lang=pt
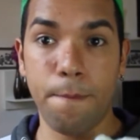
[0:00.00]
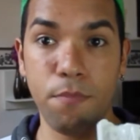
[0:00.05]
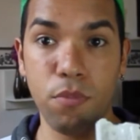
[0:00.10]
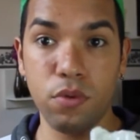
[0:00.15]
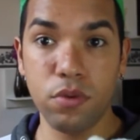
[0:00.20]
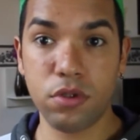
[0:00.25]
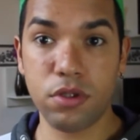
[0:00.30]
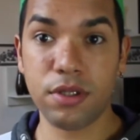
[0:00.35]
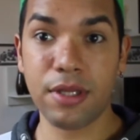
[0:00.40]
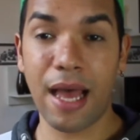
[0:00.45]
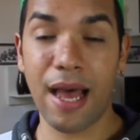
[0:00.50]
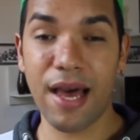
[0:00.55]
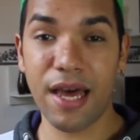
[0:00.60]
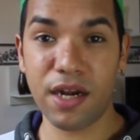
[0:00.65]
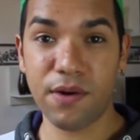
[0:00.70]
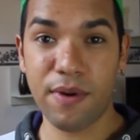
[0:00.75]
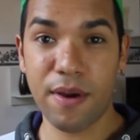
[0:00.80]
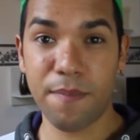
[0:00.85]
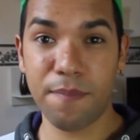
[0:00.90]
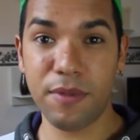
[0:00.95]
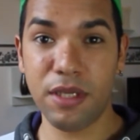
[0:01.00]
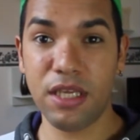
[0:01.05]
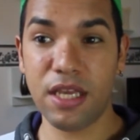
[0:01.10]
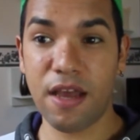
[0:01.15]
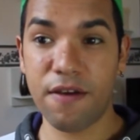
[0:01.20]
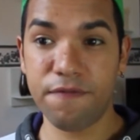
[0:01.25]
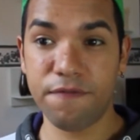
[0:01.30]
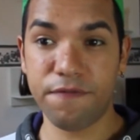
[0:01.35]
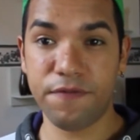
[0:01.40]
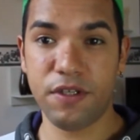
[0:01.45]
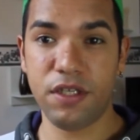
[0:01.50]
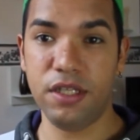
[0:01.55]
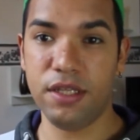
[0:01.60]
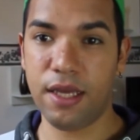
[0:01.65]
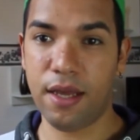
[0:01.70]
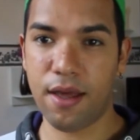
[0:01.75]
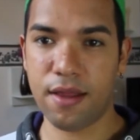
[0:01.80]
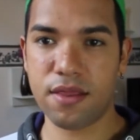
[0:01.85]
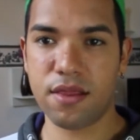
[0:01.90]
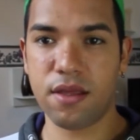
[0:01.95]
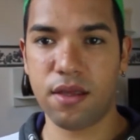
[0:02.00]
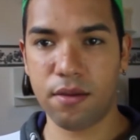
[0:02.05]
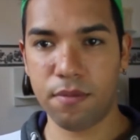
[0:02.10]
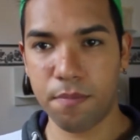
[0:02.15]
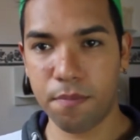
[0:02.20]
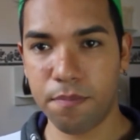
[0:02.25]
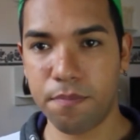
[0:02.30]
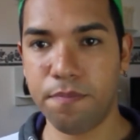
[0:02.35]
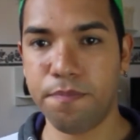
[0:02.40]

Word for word: mudaram a minha vida, assim,